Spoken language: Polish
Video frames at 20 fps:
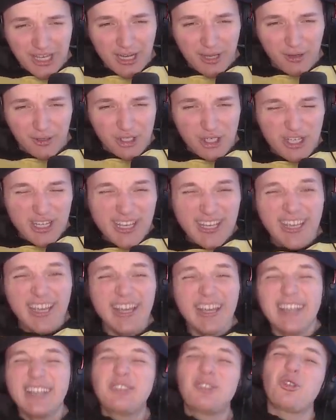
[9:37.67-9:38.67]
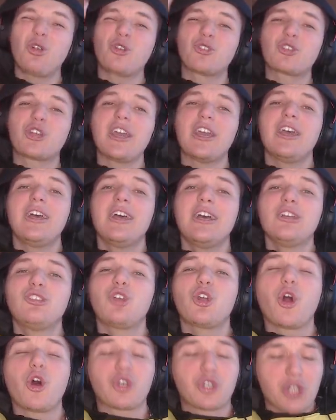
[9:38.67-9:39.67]
godziny. Troszkę,
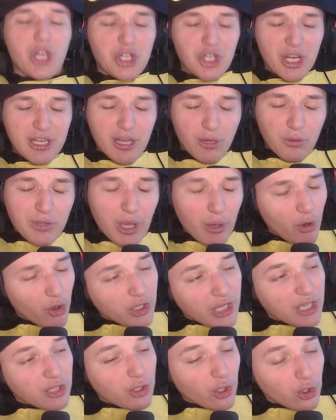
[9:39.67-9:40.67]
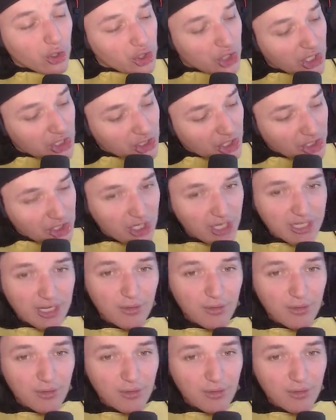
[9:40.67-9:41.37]
troszkę się nie udało, okej, okay, troszeczkę się nie